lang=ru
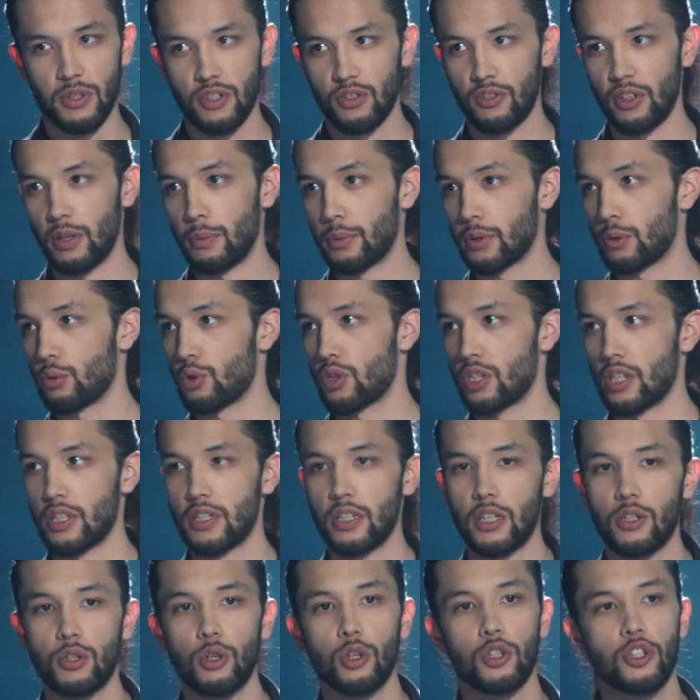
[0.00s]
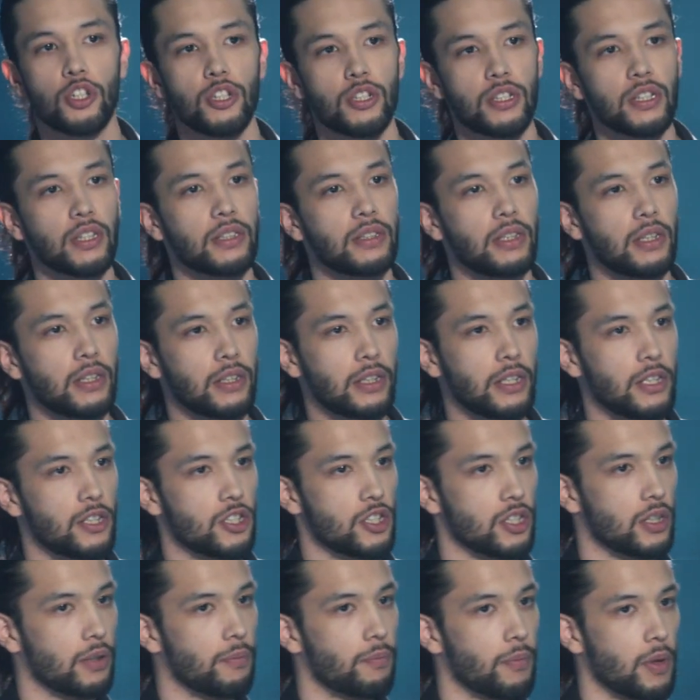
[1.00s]
в Москве, потому что здесь очень
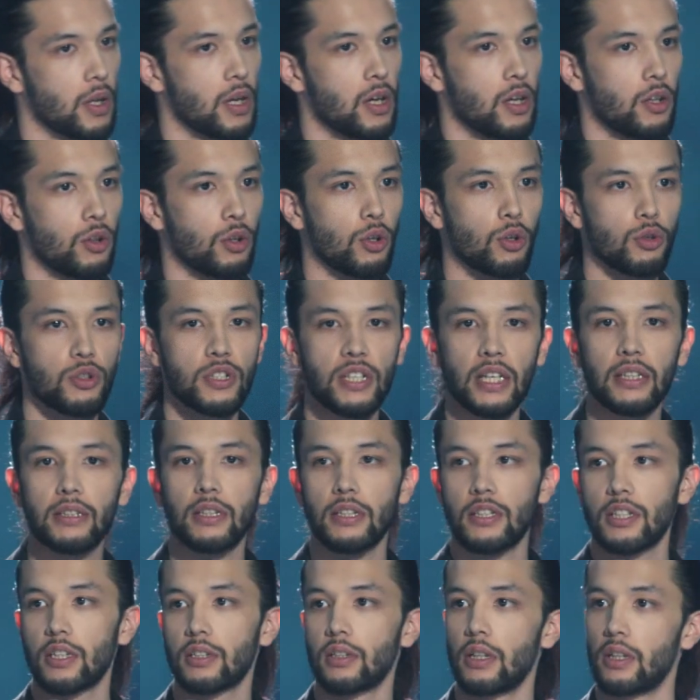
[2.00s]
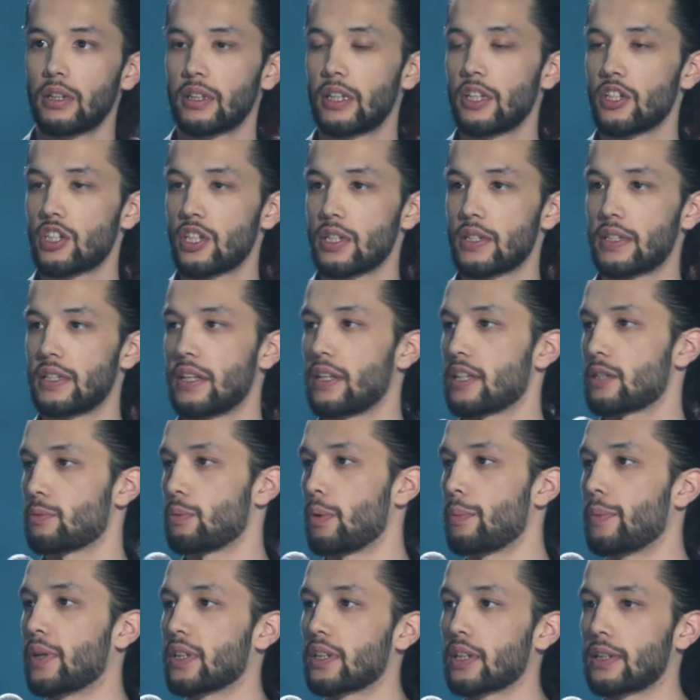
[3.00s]
технологично. Но у всей этой технологичности есть
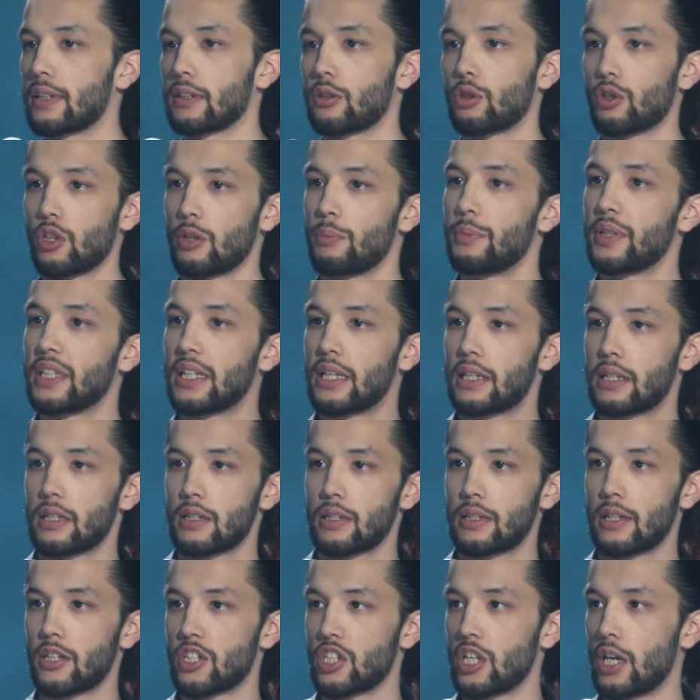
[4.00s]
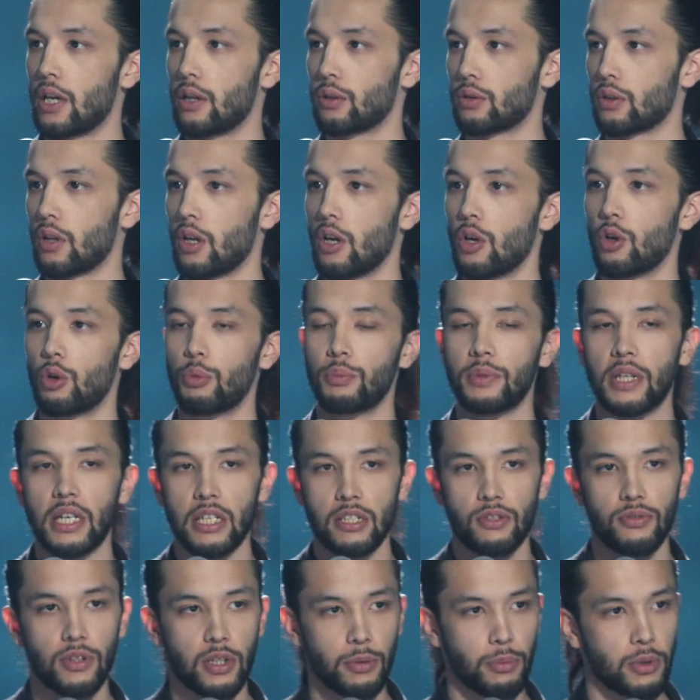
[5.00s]
моменты, которые меня раздражают. У
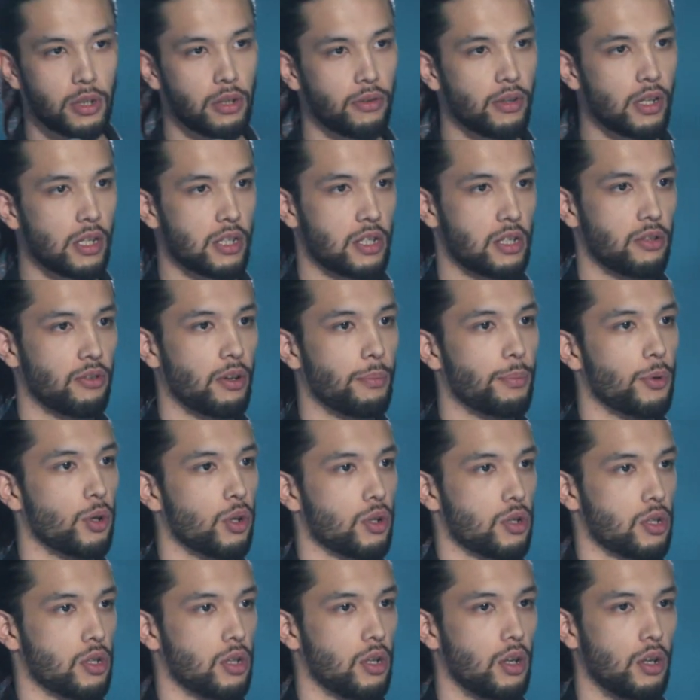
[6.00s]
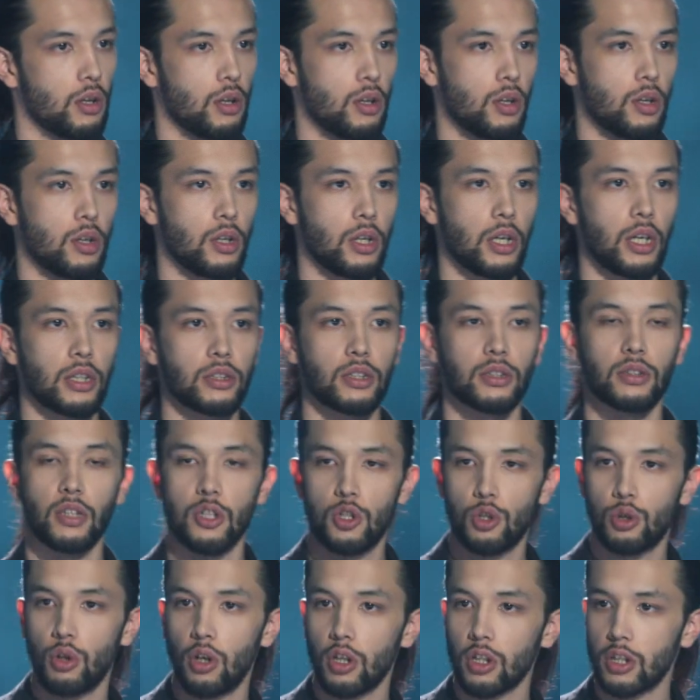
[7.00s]
меня сформировался вопрос. Это
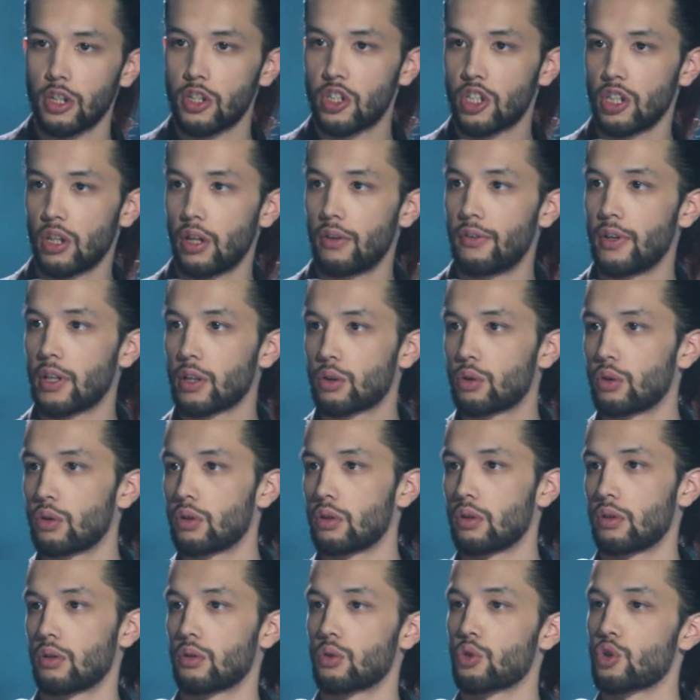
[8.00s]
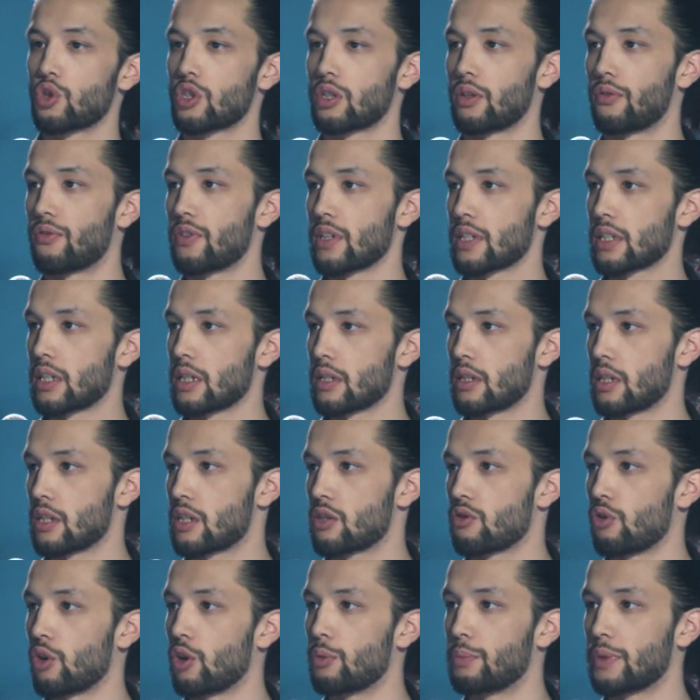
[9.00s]
насколько человеку нужно
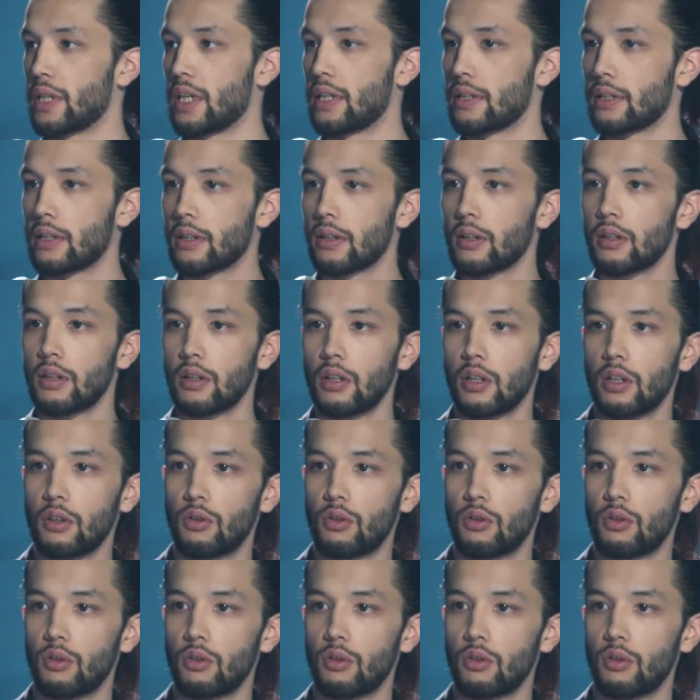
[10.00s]
высказать свое мнение,